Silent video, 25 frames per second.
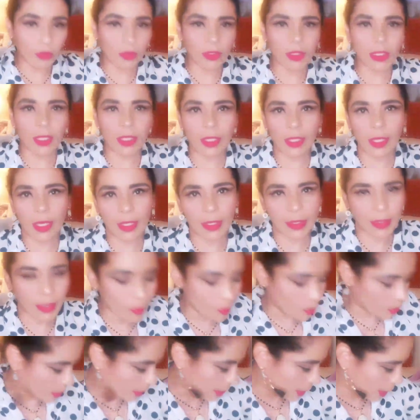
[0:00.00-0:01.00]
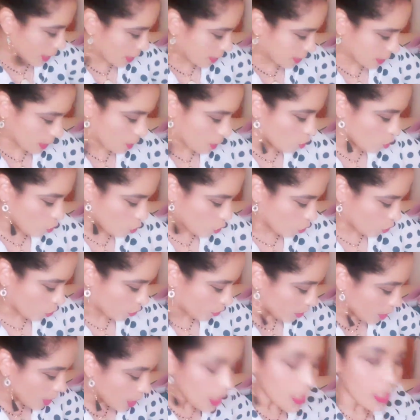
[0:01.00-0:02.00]
porque ustedes dirán, esta mujer que gasta,
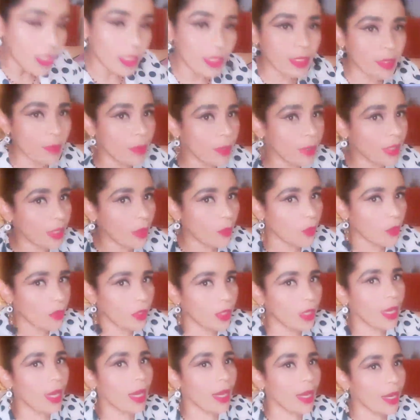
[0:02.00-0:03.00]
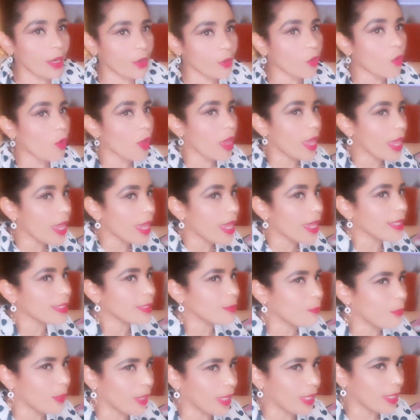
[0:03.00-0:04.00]
Siempre que voy, agarro
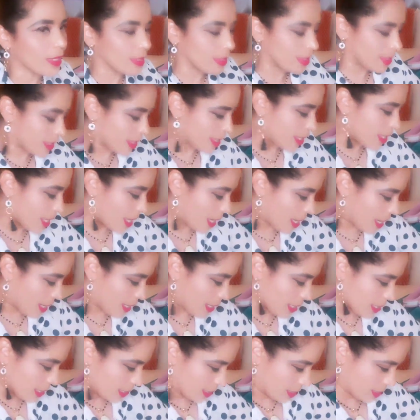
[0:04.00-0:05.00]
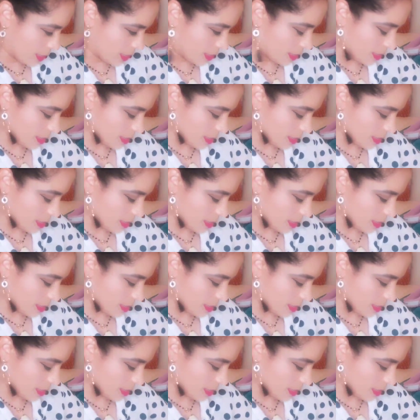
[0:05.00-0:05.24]
especiales.